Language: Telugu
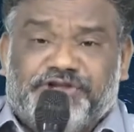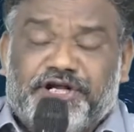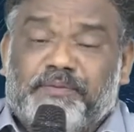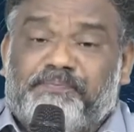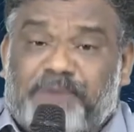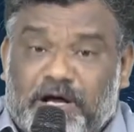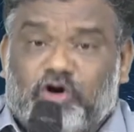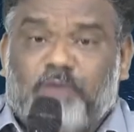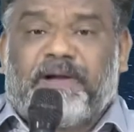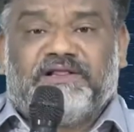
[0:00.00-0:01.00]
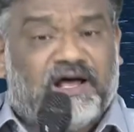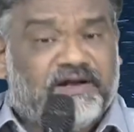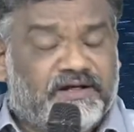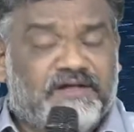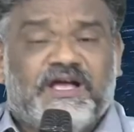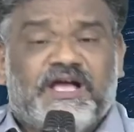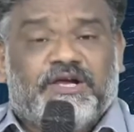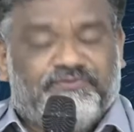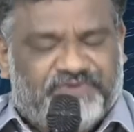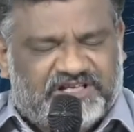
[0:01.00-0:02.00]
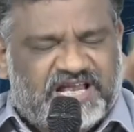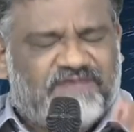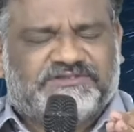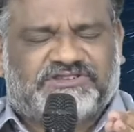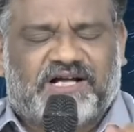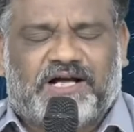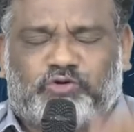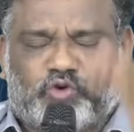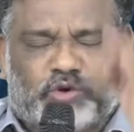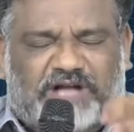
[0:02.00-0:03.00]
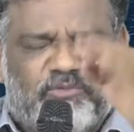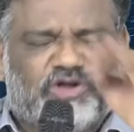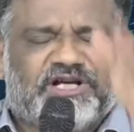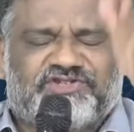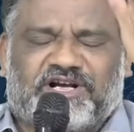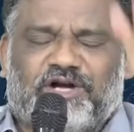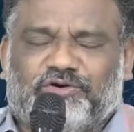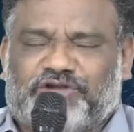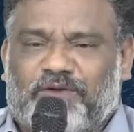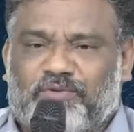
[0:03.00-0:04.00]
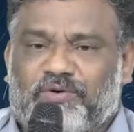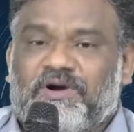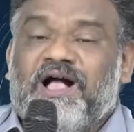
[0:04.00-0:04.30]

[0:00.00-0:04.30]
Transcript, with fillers: నీ పరుగు పందాన్ని విజయవంతంగా తుదముట్టించగలుగుతావు